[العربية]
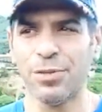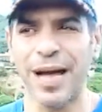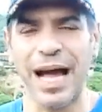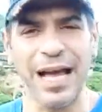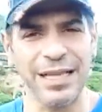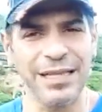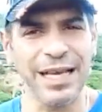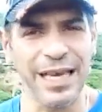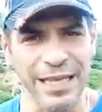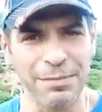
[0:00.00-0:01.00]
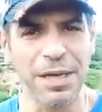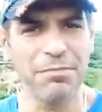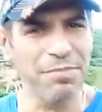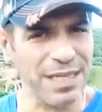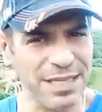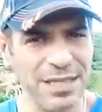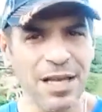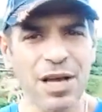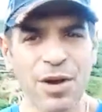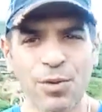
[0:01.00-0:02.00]
تبقى حياتنا كريمه بس
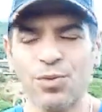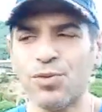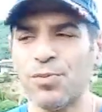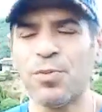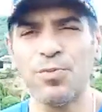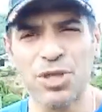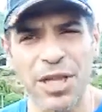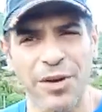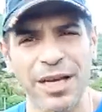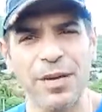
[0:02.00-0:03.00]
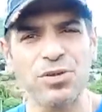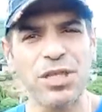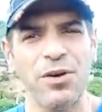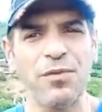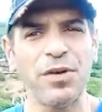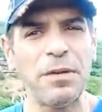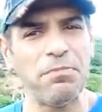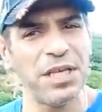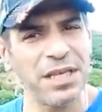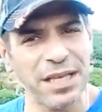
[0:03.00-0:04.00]
ونكون في مستوانا مستوى
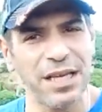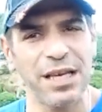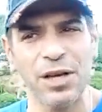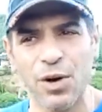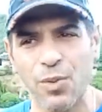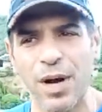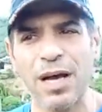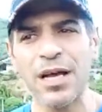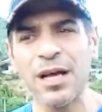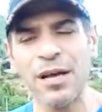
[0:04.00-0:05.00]
الفلبيني اللي هو